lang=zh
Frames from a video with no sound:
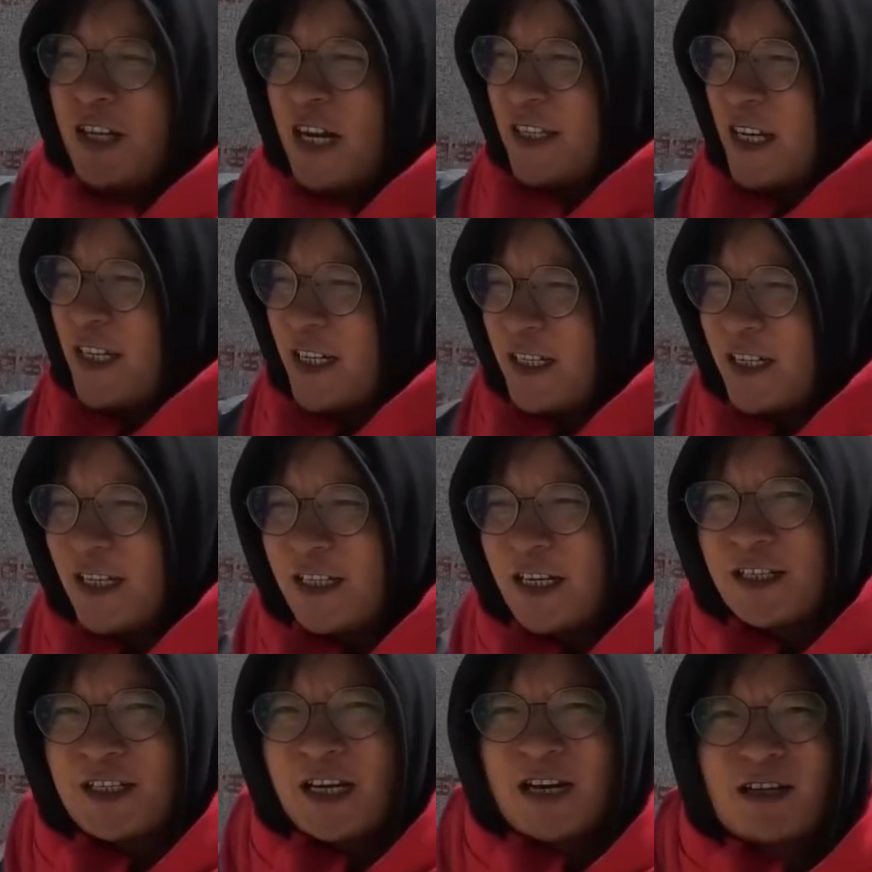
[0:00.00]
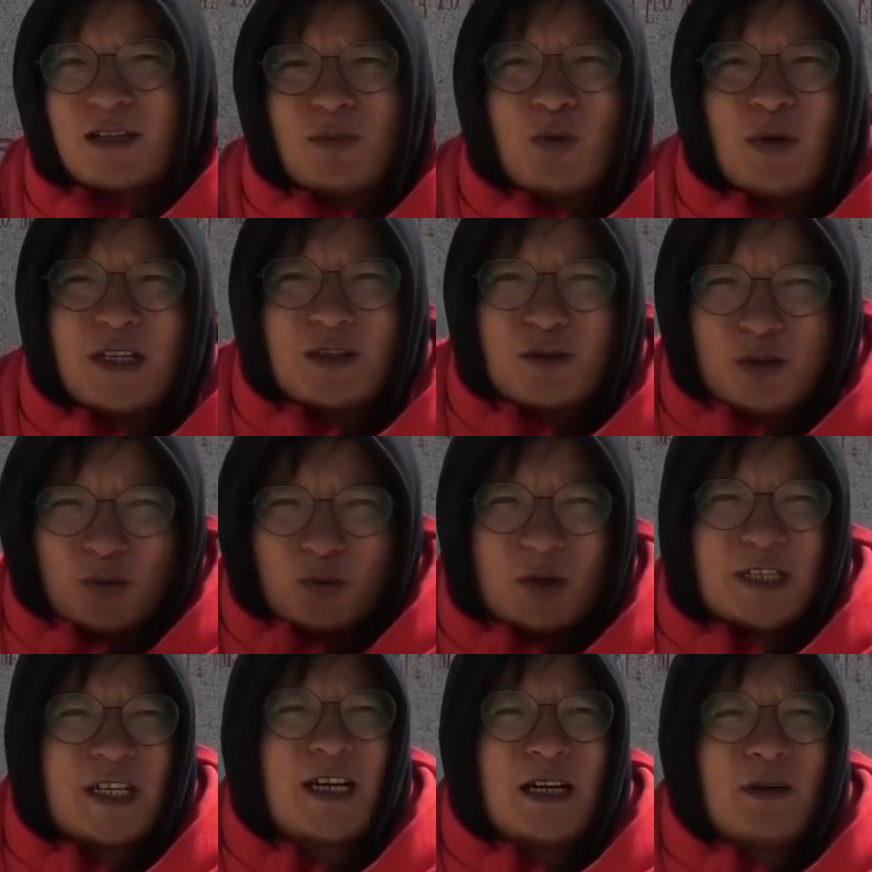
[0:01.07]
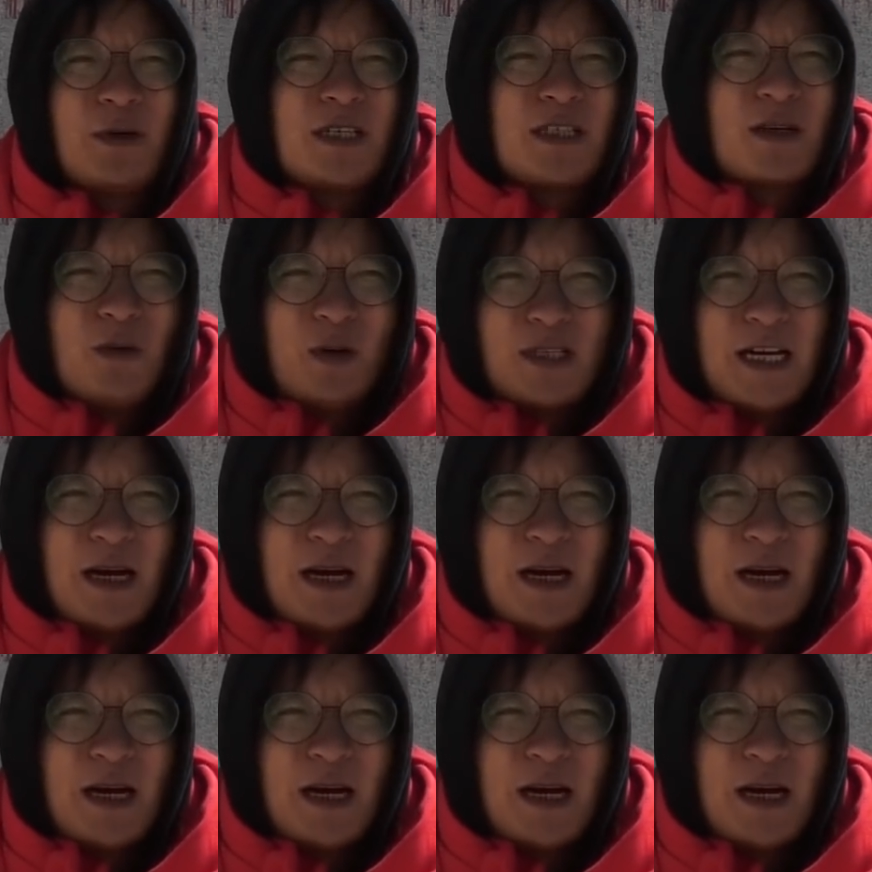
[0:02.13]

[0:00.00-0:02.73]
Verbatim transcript: 降降降降降降到什么位置？就是我现在的位置。我